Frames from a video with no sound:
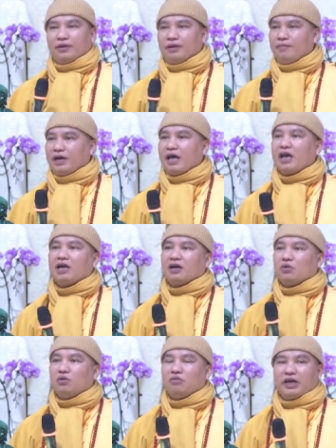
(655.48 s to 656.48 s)
mà nghe các
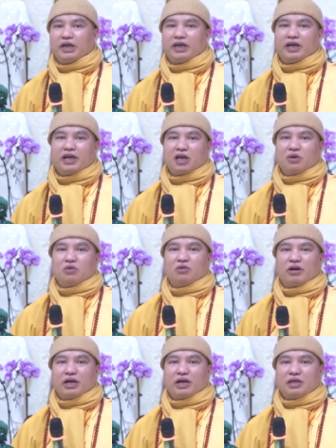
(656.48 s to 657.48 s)
cụ về đây nghe các cụ
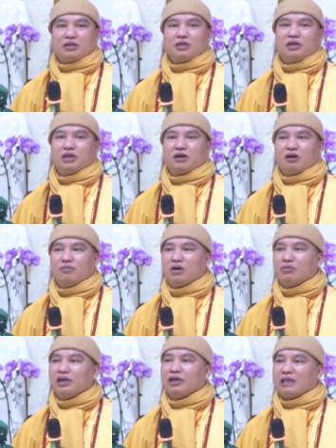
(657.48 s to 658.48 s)
nói ngày xưa là có một
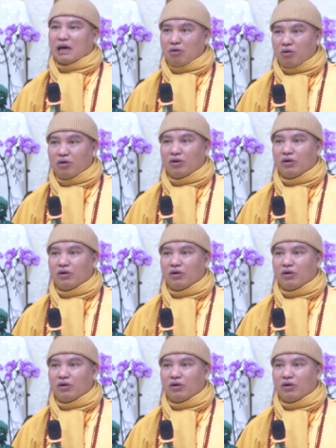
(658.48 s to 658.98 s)
ông thầy tàu